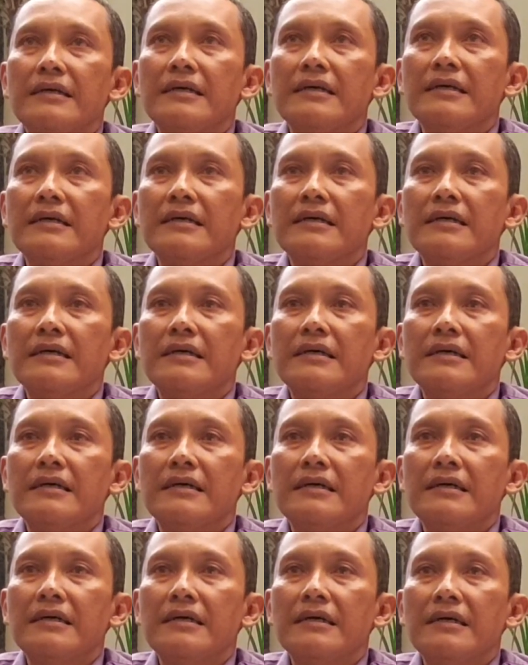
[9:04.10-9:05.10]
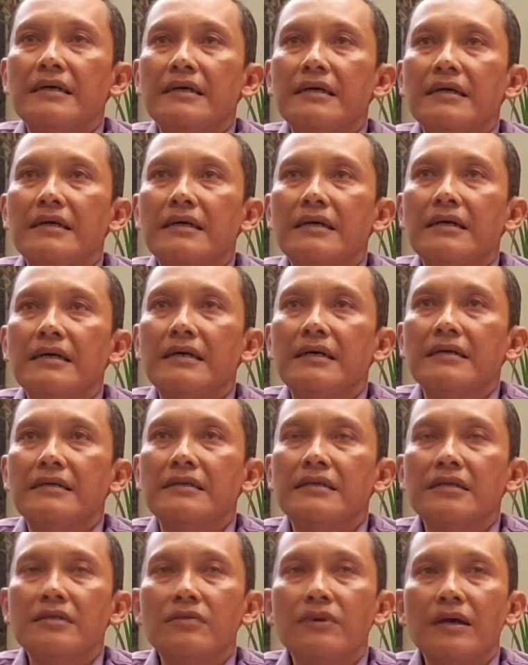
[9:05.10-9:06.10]
uh,
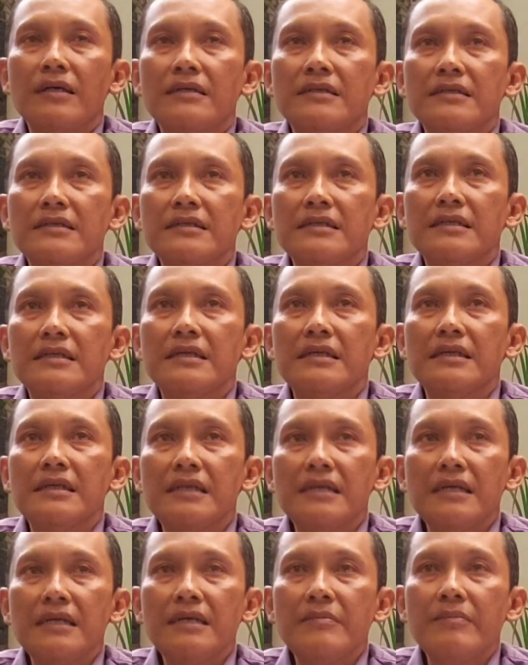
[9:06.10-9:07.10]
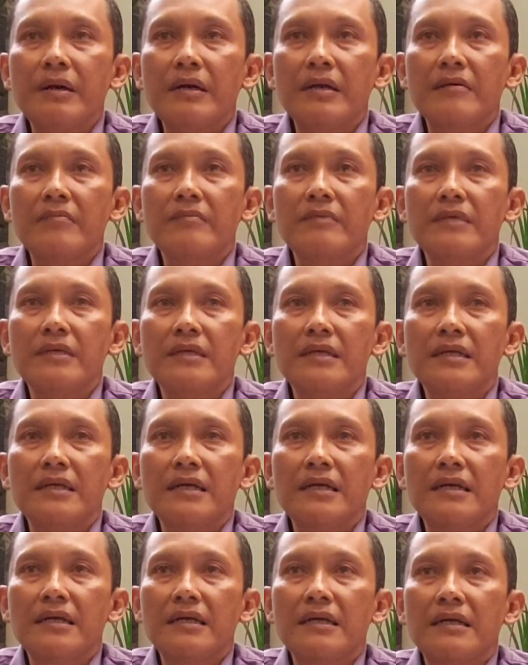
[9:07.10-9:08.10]
situasi ini pandemi ini
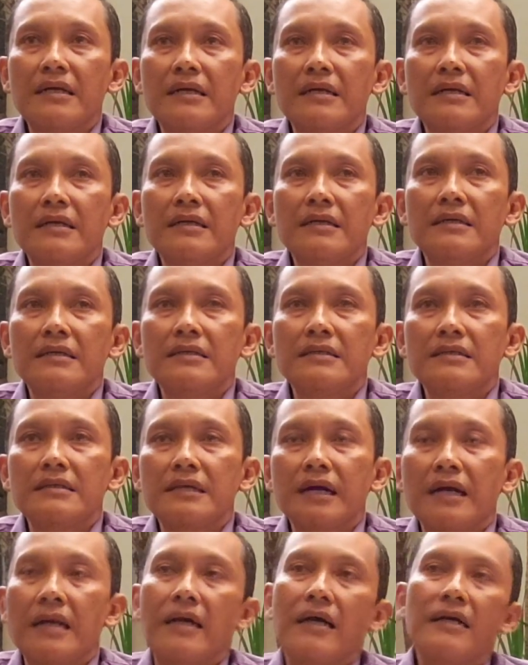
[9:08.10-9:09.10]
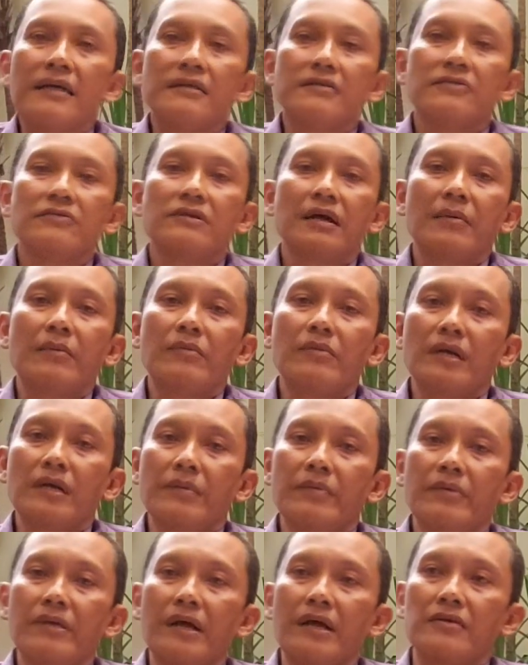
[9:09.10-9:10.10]
kan sekarang kan sudah mulai
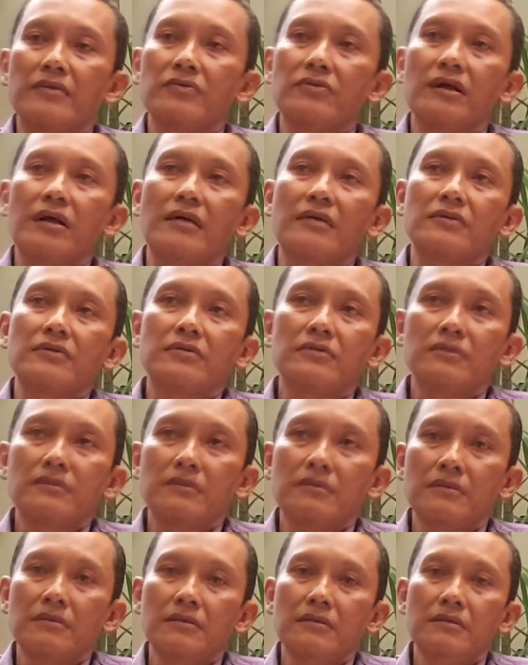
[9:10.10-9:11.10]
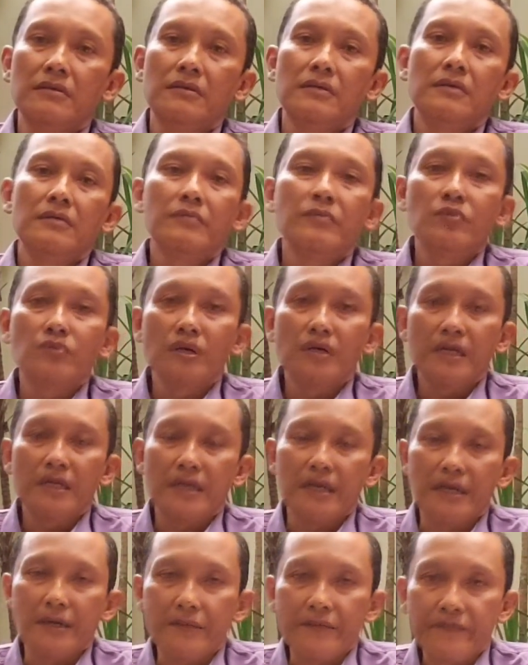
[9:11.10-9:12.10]
berangsur-angsur pulih
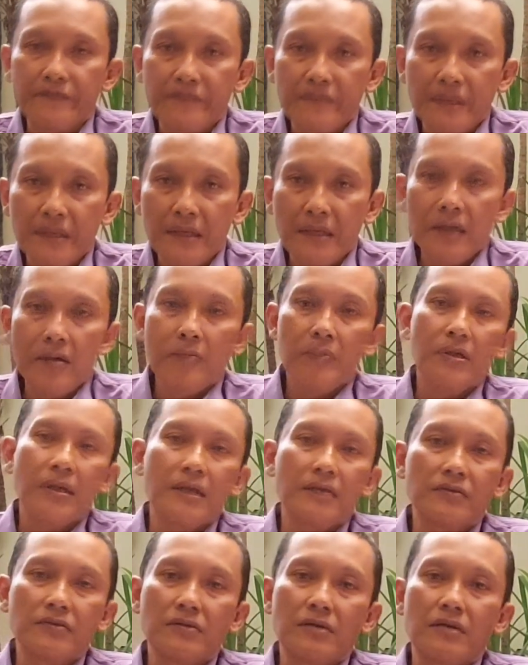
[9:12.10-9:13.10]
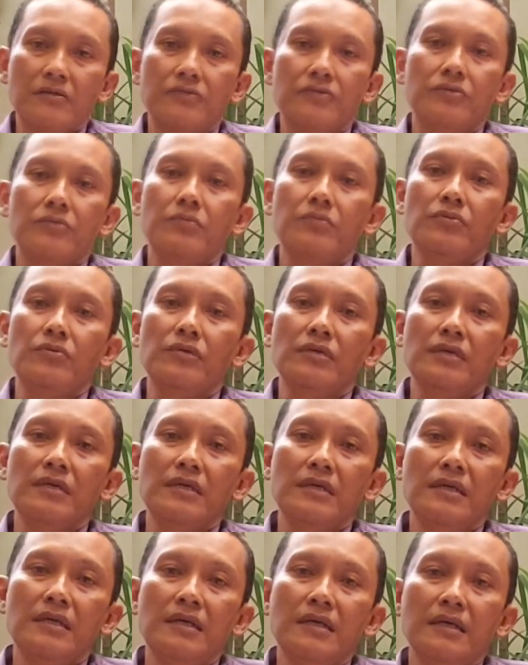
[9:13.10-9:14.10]
ya berangsur-angsur
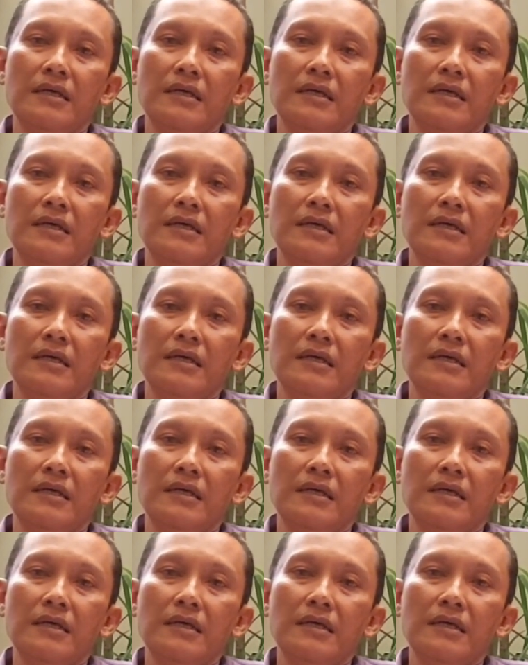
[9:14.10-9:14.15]
pulih